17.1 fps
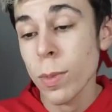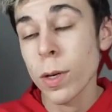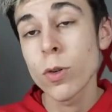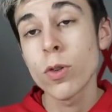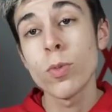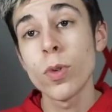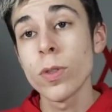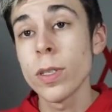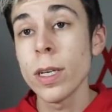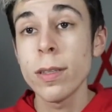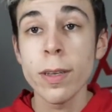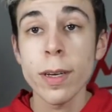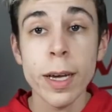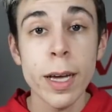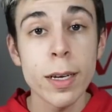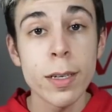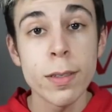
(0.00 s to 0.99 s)
ma commande a été
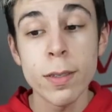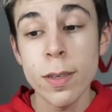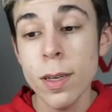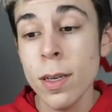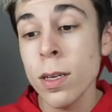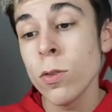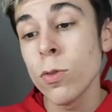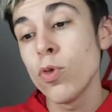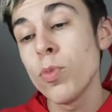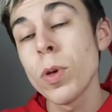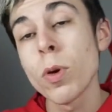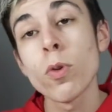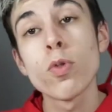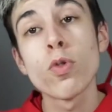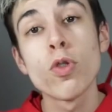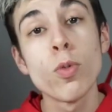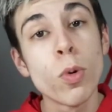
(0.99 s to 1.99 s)
réalisée, le
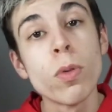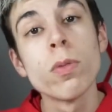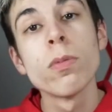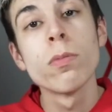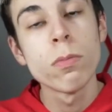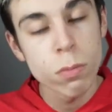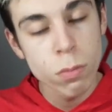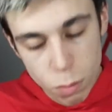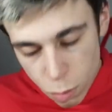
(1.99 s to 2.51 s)
numéro de commande,